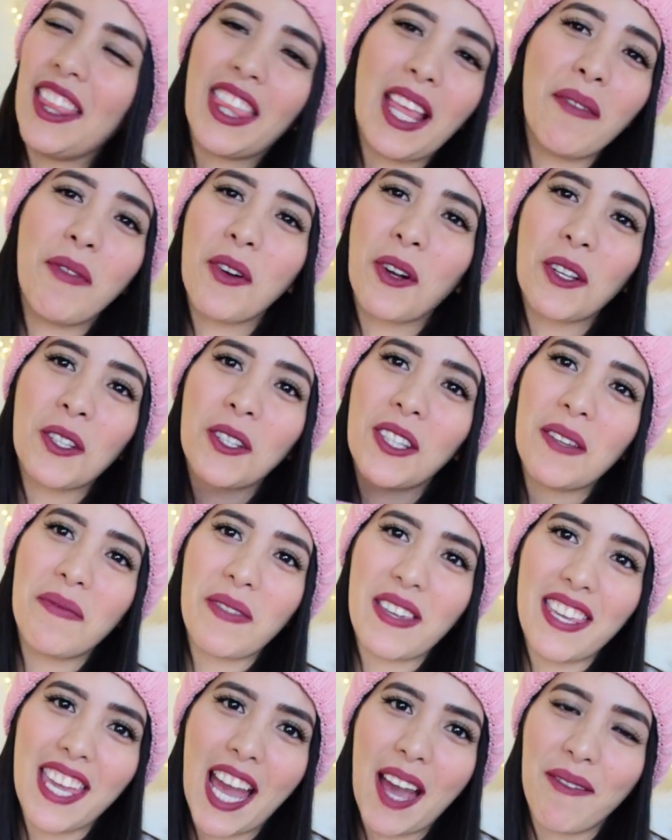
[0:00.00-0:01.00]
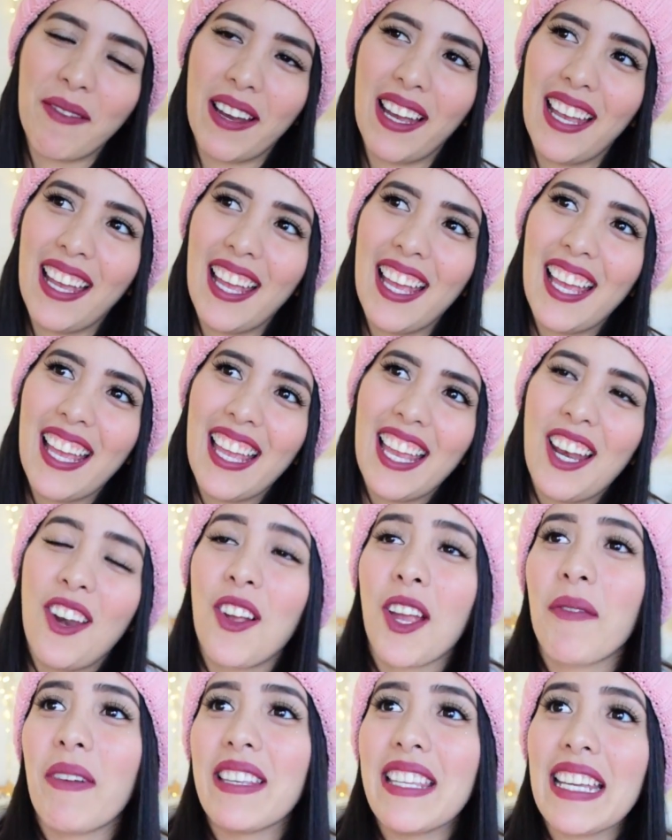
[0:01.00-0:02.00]
tampoco son de pijama.
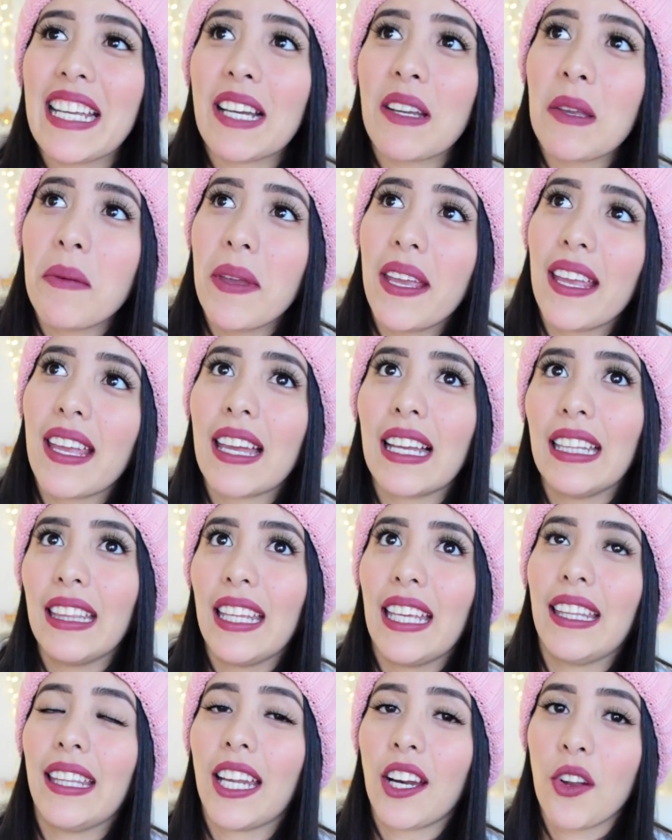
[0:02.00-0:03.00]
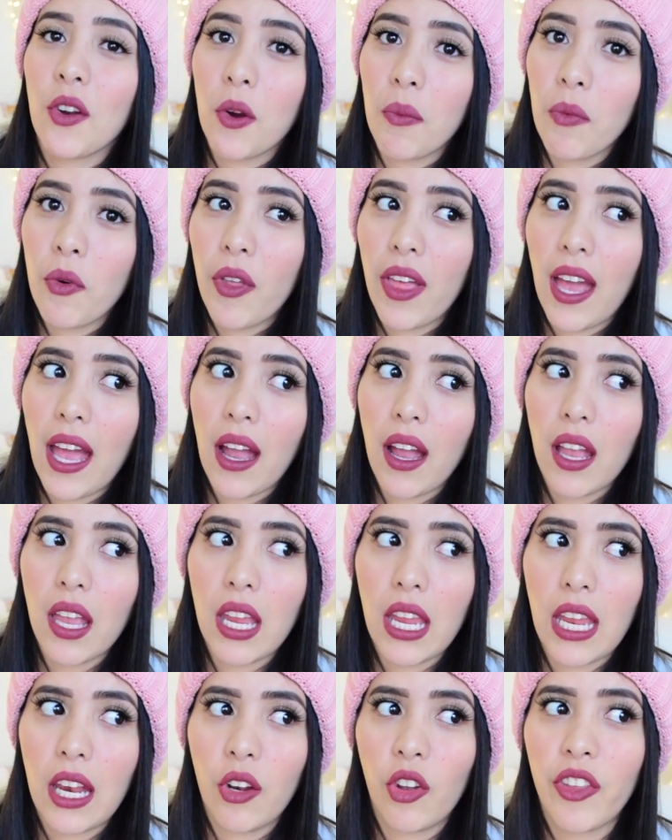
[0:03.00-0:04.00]
Lo que pasa es que a mí me encanta andar cómoda
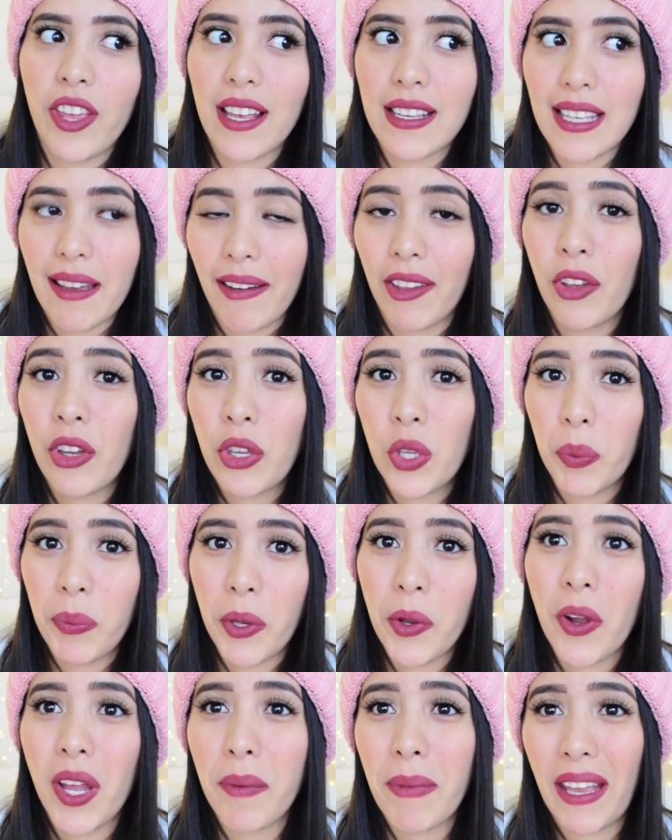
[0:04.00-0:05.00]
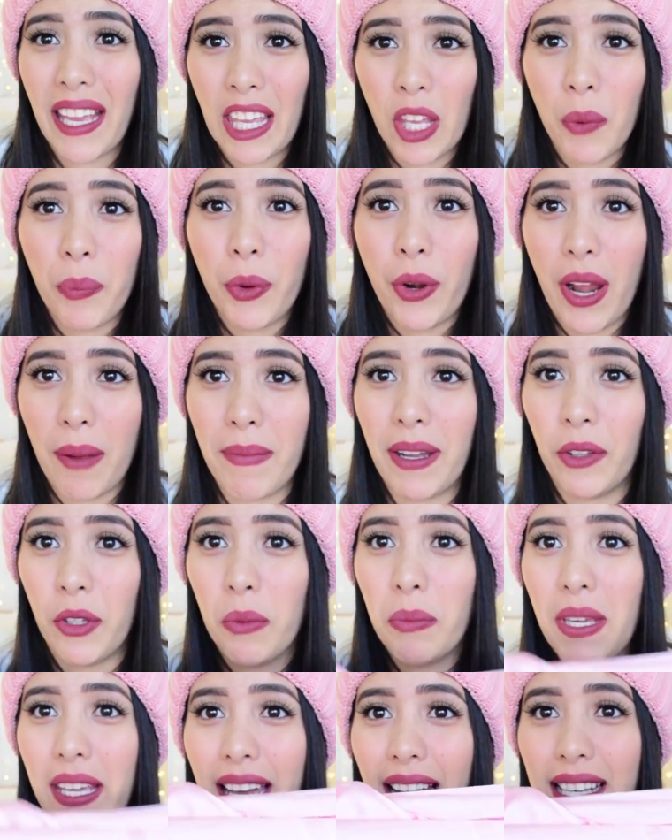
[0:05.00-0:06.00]
eh, los días sábados y domingos que me quedo programando
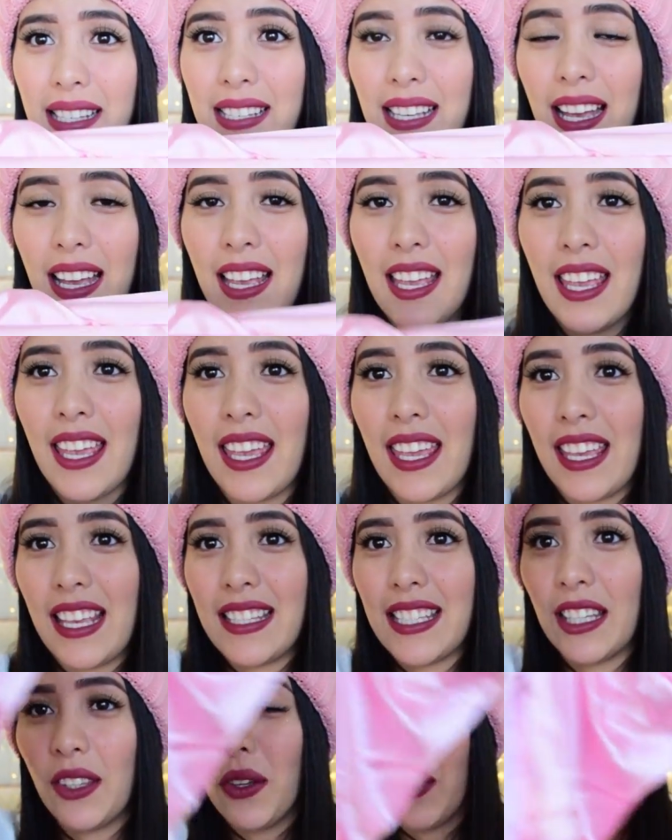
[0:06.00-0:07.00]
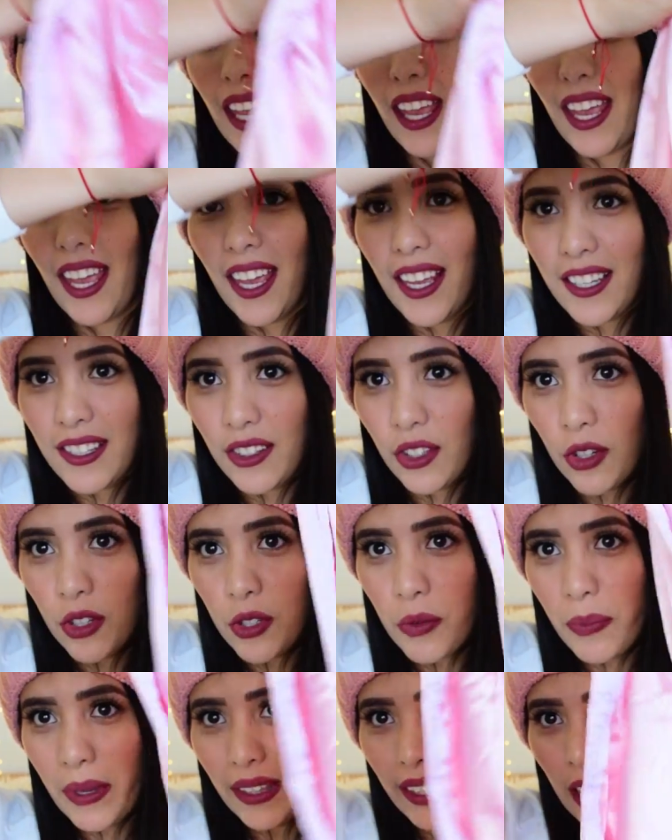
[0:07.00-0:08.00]
en mi casa y siento que
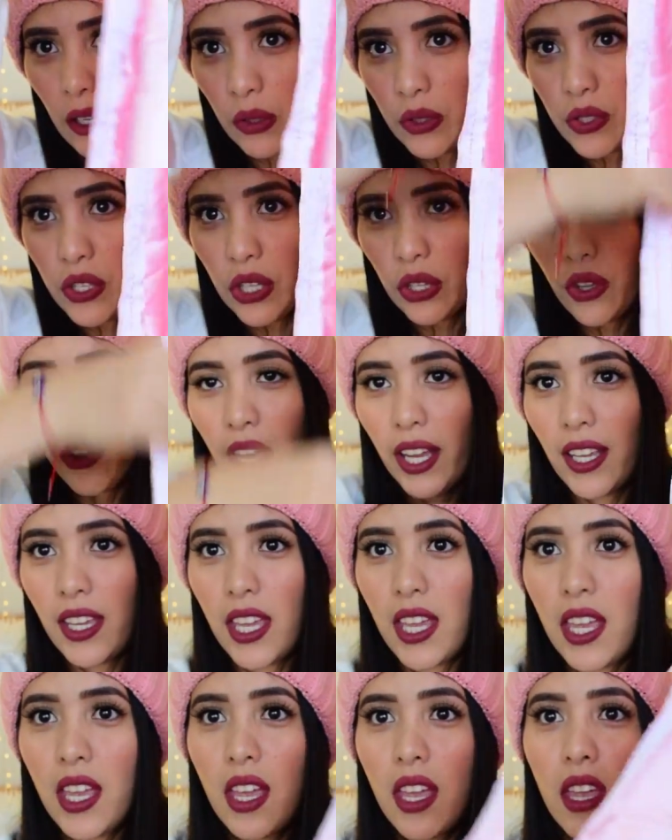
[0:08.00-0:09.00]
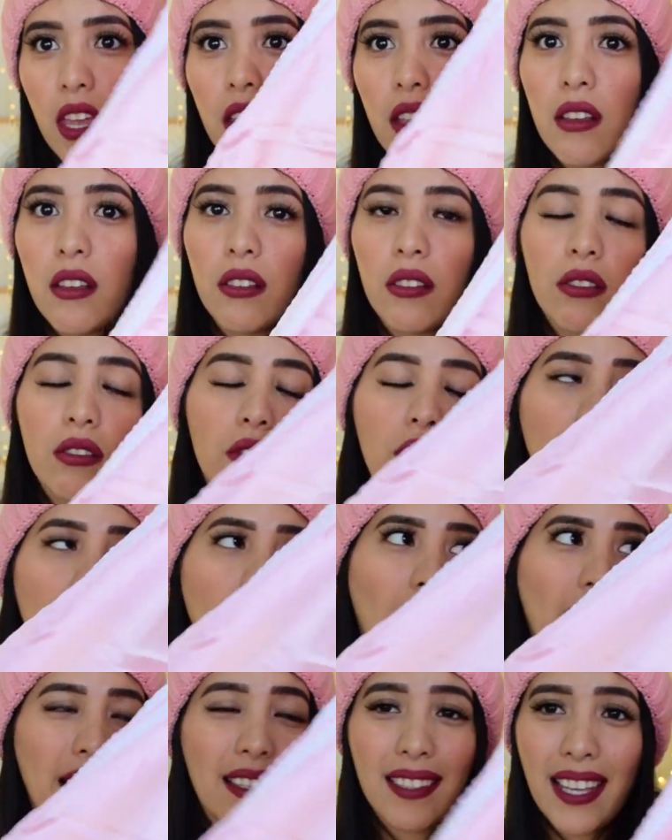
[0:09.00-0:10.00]
estos pantaloncitos de aquí
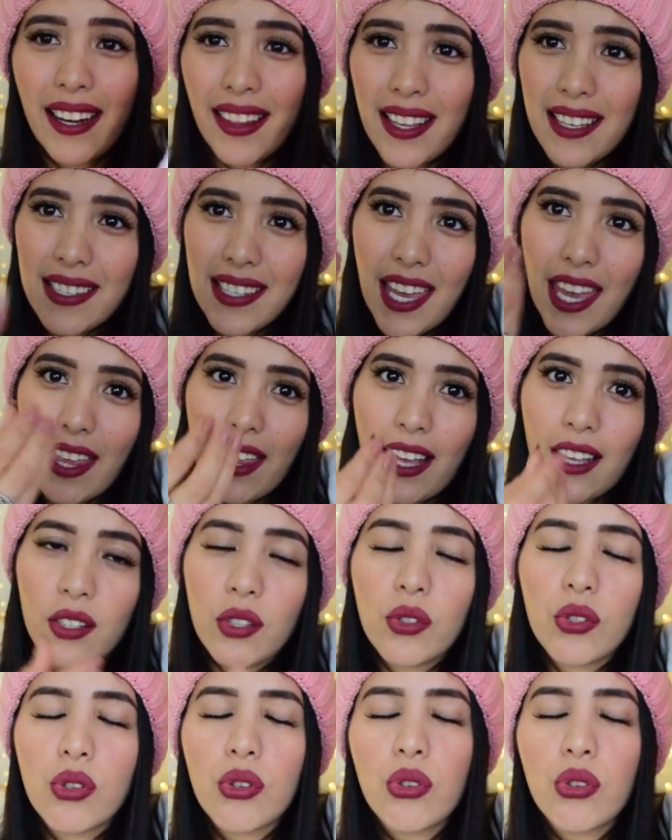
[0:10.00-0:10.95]
al ser de seda, son